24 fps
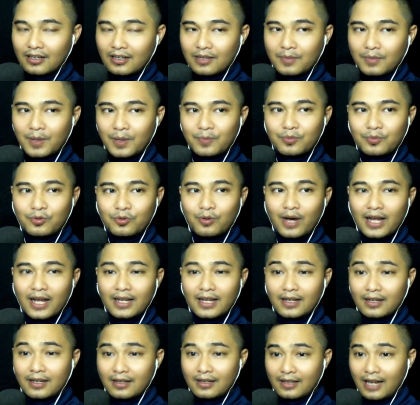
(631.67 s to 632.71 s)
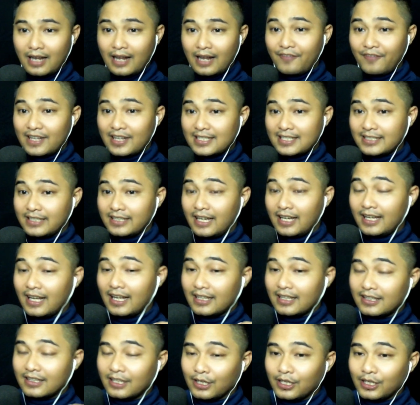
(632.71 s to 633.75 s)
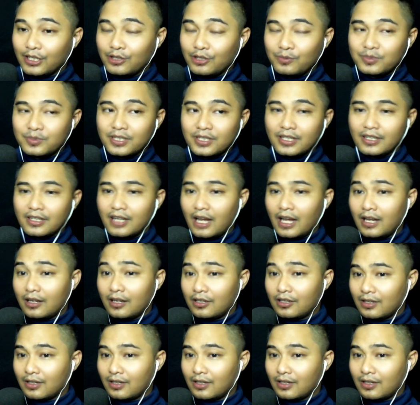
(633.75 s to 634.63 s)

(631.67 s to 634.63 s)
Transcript: kemampuan nafasnya yang tinggi itu menjadikan